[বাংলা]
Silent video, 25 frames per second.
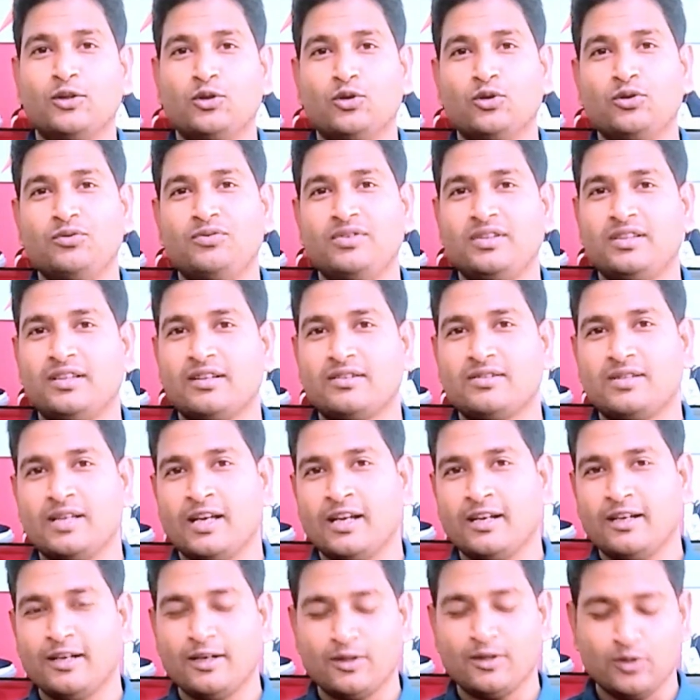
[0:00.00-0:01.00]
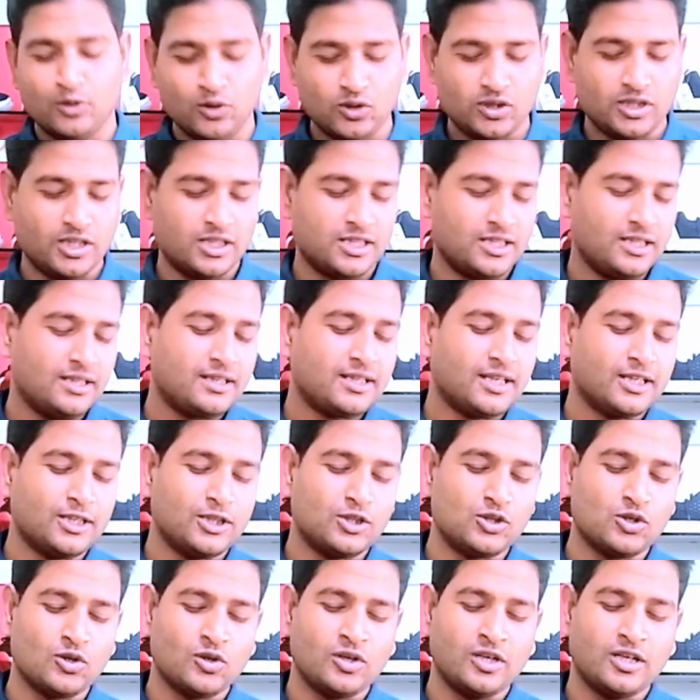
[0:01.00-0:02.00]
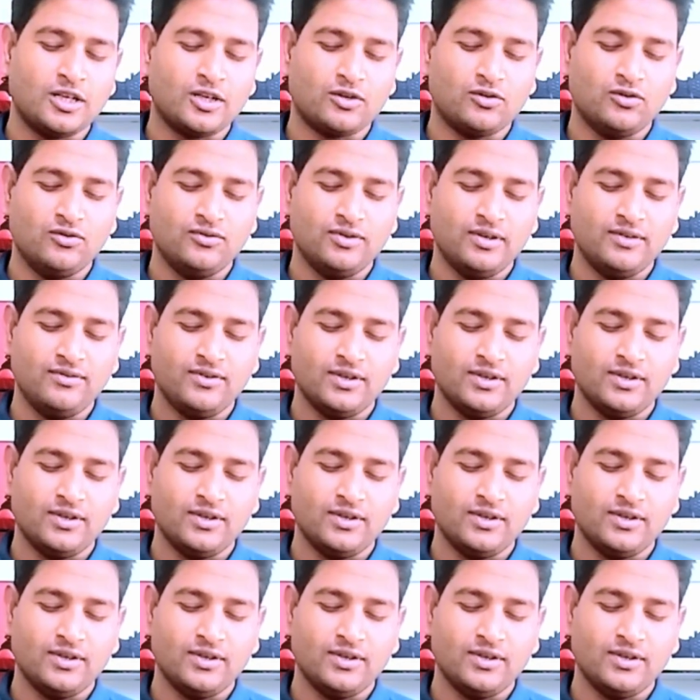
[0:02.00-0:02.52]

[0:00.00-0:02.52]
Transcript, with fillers: দুই ফিটার স্যান্ডেল খুঁজতেছেন তাদের জন্য এটা খুবই